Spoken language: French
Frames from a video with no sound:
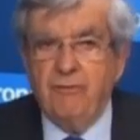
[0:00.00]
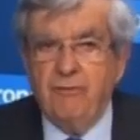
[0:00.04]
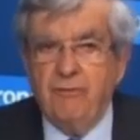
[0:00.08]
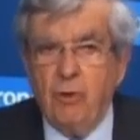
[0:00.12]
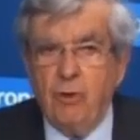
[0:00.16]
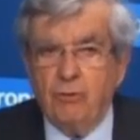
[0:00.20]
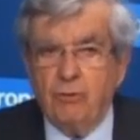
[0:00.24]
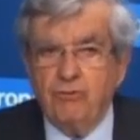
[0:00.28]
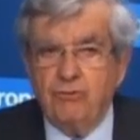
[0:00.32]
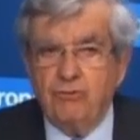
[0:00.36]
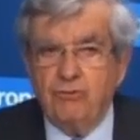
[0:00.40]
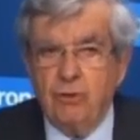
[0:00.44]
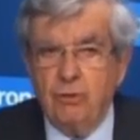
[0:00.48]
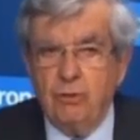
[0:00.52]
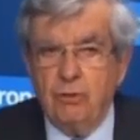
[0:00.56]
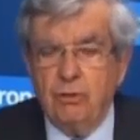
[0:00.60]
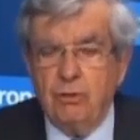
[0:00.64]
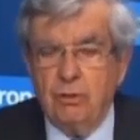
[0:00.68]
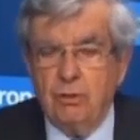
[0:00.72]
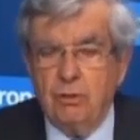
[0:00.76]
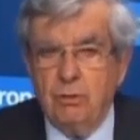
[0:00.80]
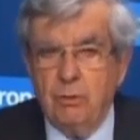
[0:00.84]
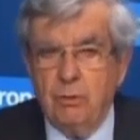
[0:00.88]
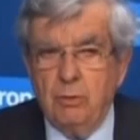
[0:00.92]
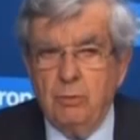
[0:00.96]
Les forces
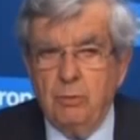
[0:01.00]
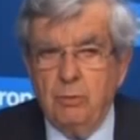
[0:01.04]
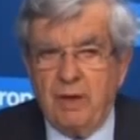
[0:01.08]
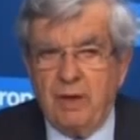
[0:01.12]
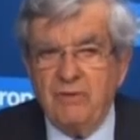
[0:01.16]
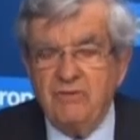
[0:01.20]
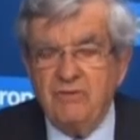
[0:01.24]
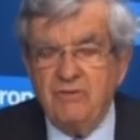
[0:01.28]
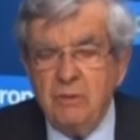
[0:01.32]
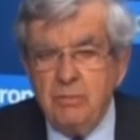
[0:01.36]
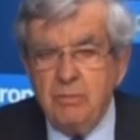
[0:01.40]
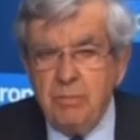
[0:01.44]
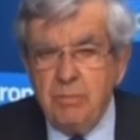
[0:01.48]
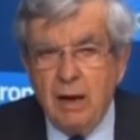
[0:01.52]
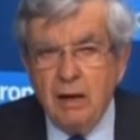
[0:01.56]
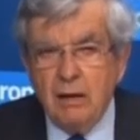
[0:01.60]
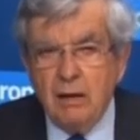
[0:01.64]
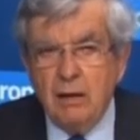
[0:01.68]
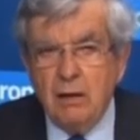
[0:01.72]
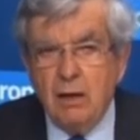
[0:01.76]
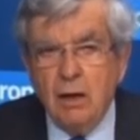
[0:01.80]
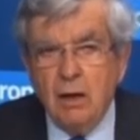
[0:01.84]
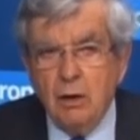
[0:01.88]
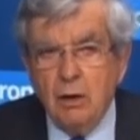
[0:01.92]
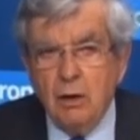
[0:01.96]
euh,
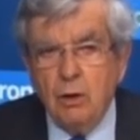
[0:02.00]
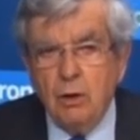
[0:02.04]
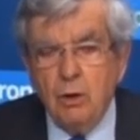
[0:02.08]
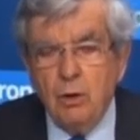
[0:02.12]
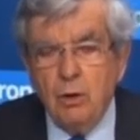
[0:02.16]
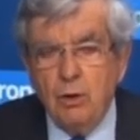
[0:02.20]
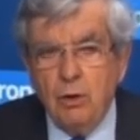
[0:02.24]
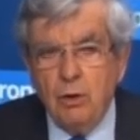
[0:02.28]
principales,